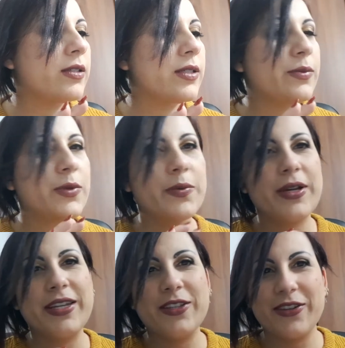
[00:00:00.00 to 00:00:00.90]
se mio
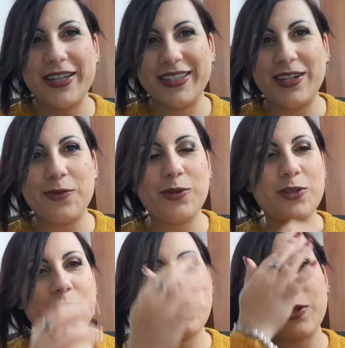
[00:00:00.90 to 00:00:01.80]
marito entra in
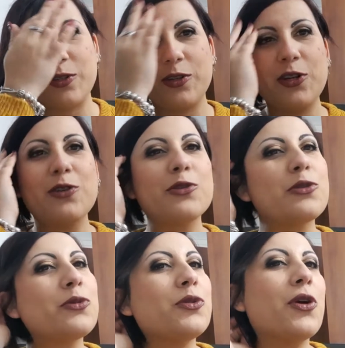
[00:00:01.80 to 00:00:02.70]
questo momento nello
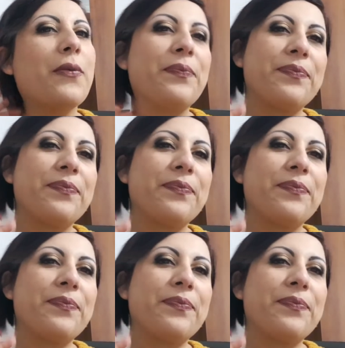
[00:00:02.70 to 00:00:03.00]
studio